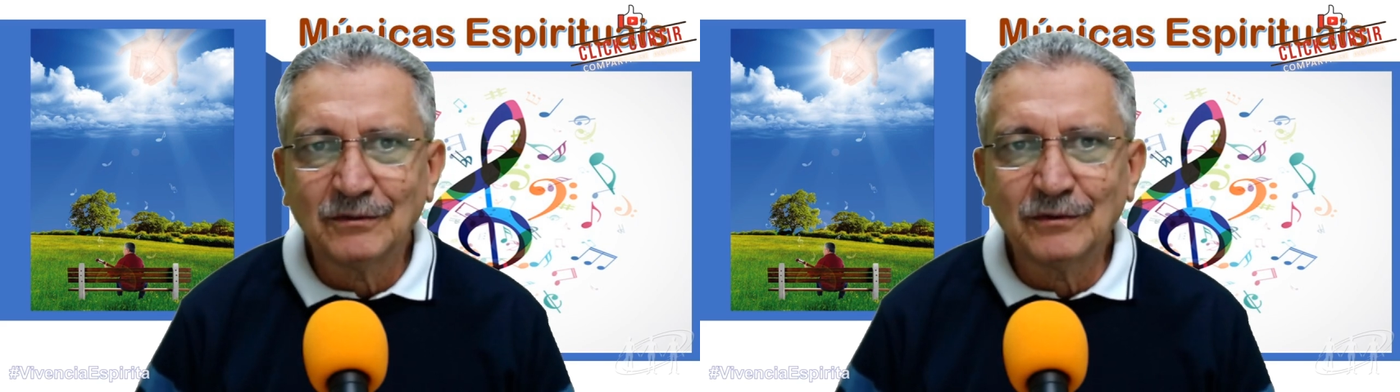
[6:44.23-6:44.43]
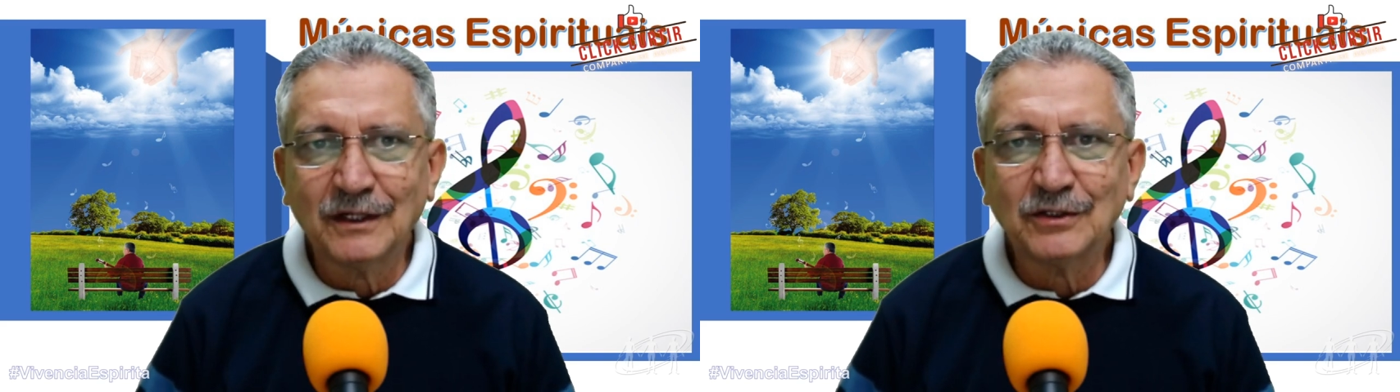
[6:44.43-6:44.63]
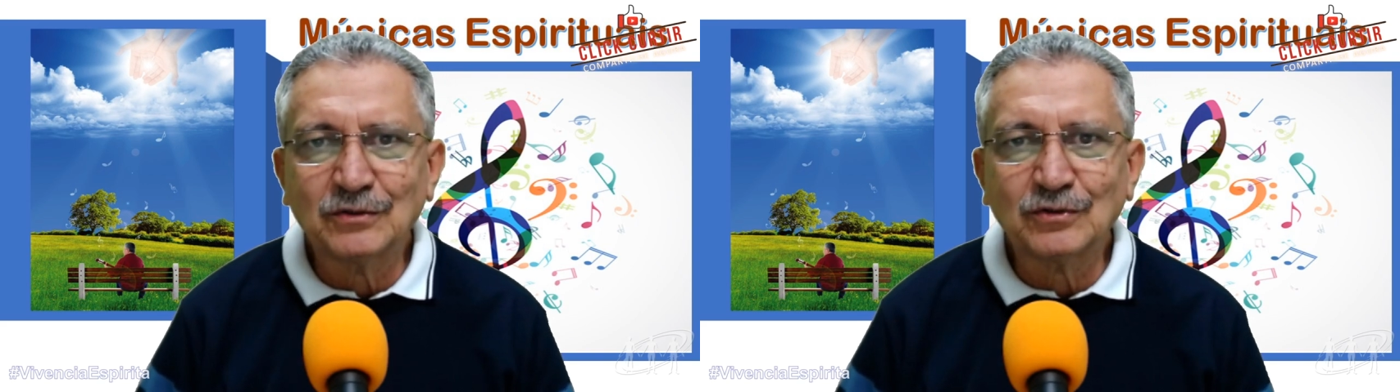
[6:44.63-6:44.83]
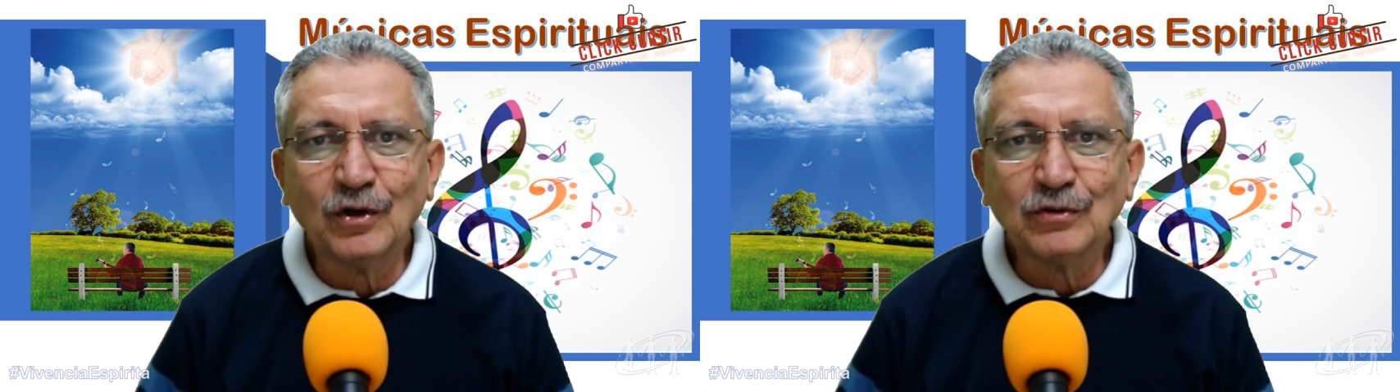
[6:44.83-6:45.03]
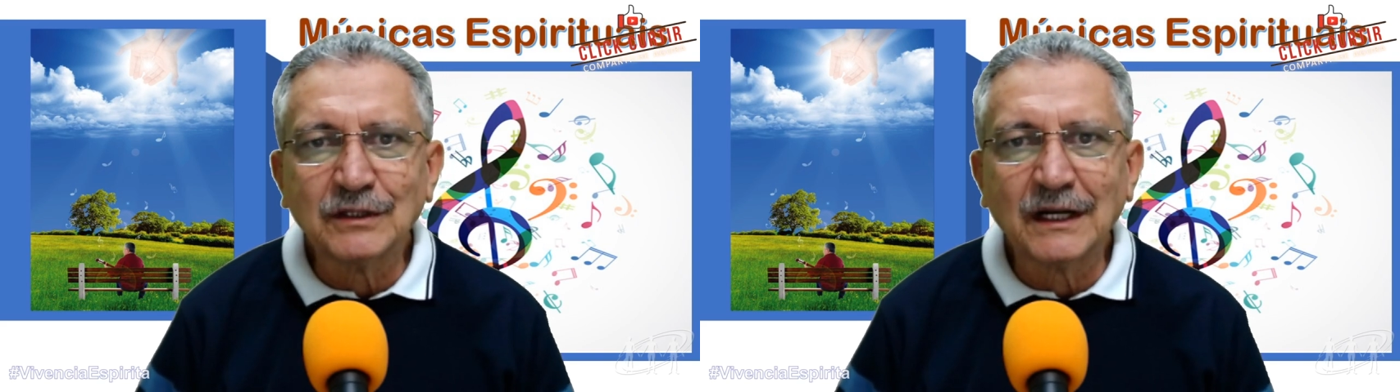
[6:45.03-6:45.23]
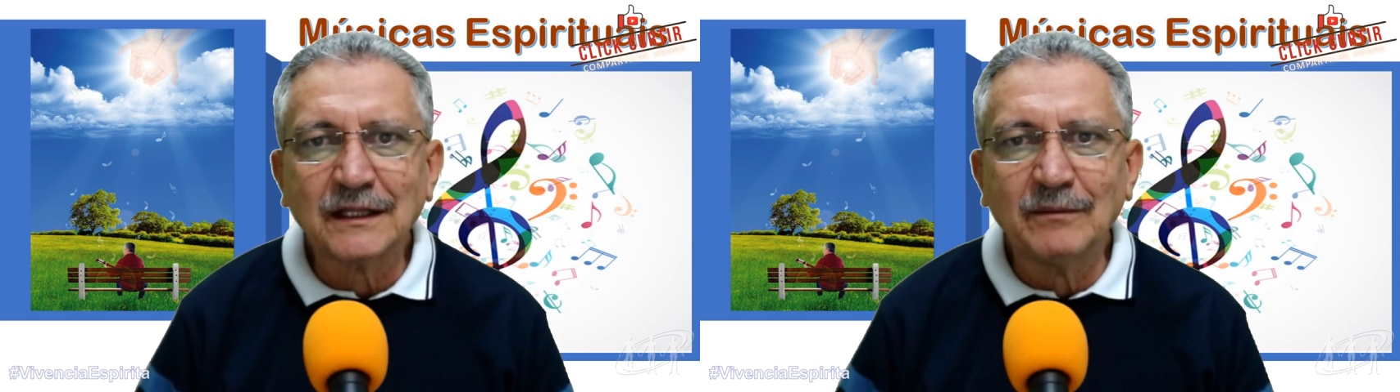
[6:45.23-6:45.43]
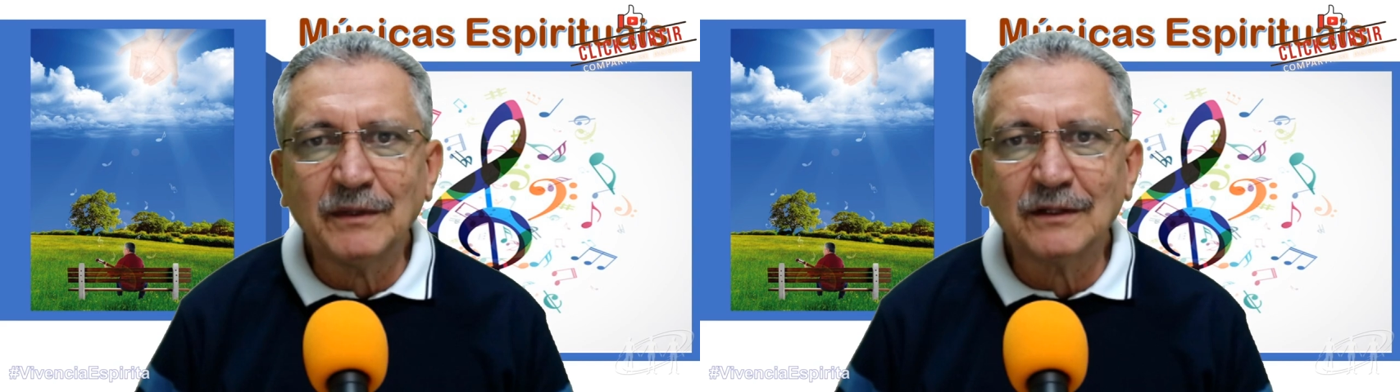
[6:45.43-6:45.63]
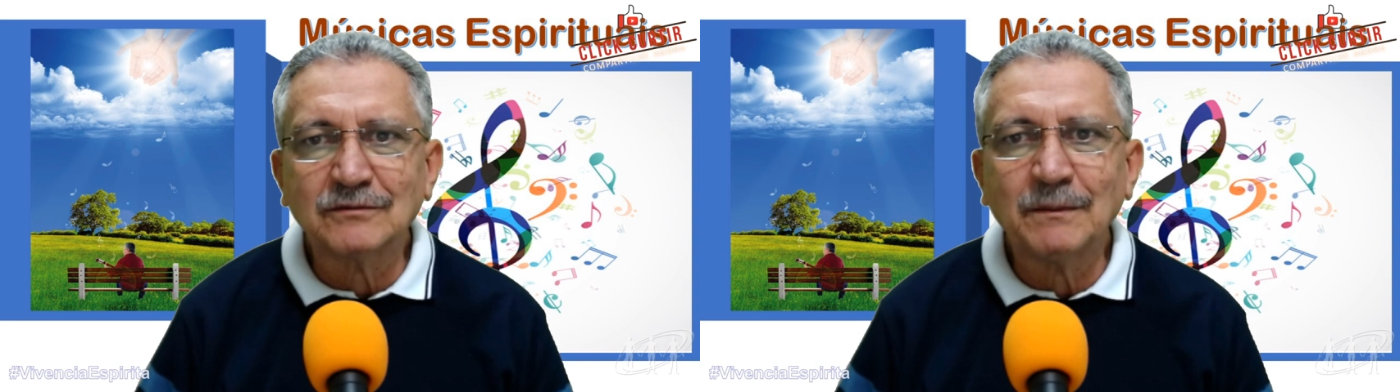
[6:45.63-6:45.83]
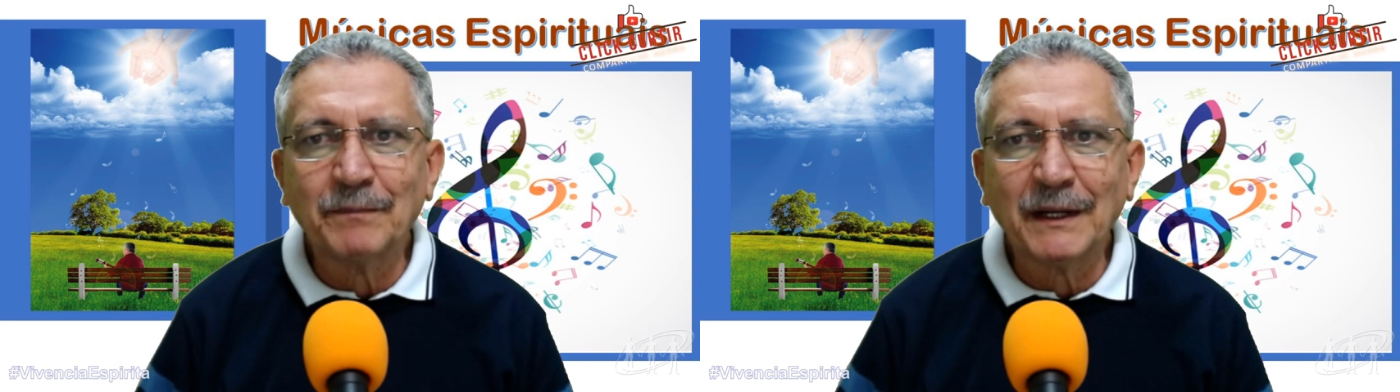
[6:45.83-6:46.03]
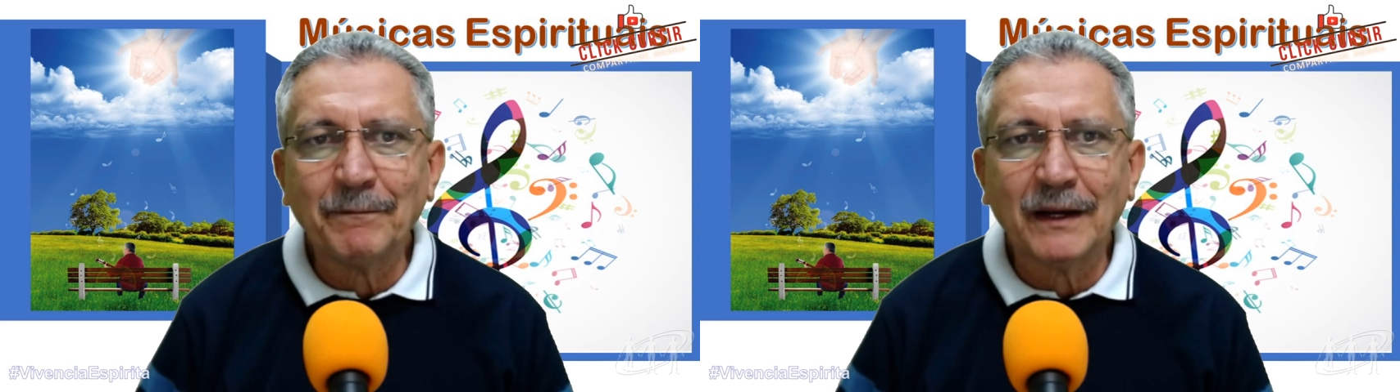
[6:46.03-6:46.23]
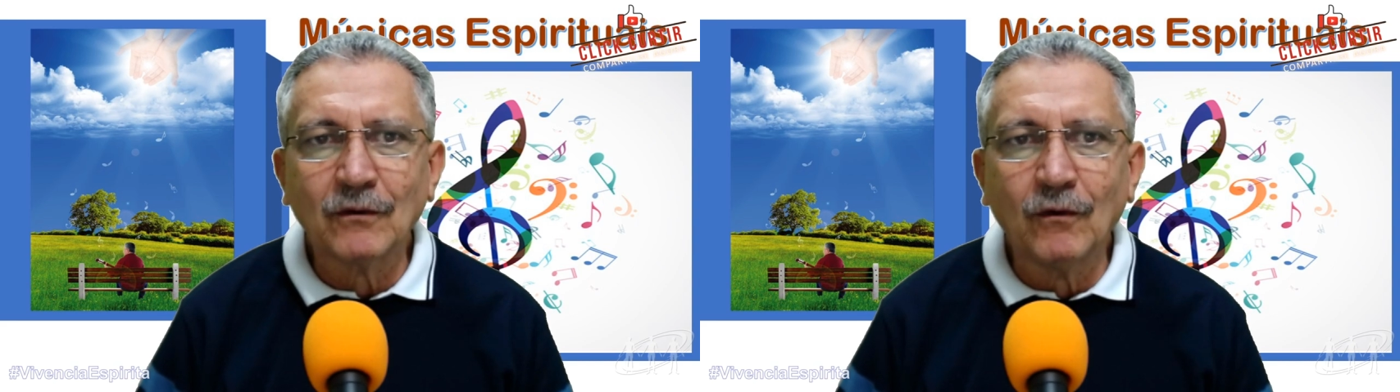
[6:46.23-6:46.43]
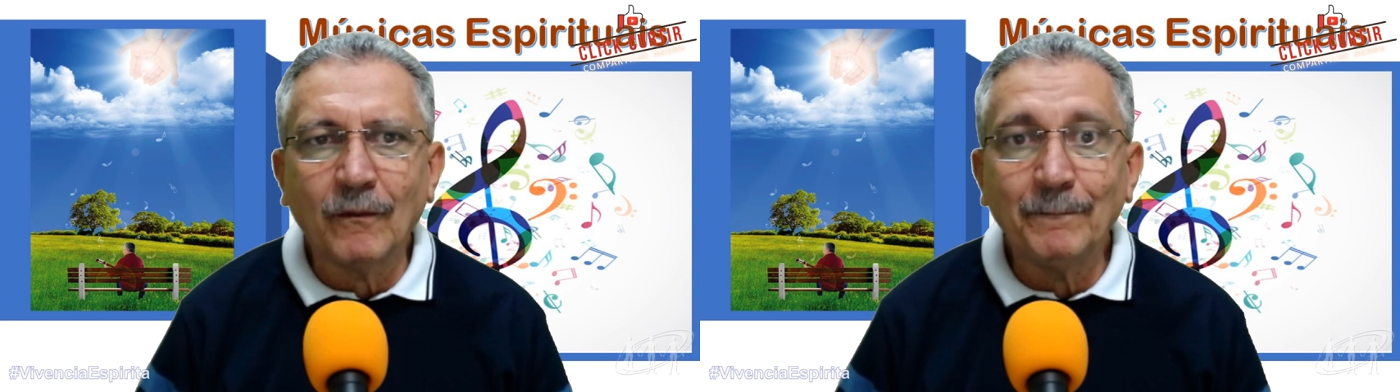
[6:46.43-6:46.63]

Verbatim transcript: durante todo o tratamento, se preparou,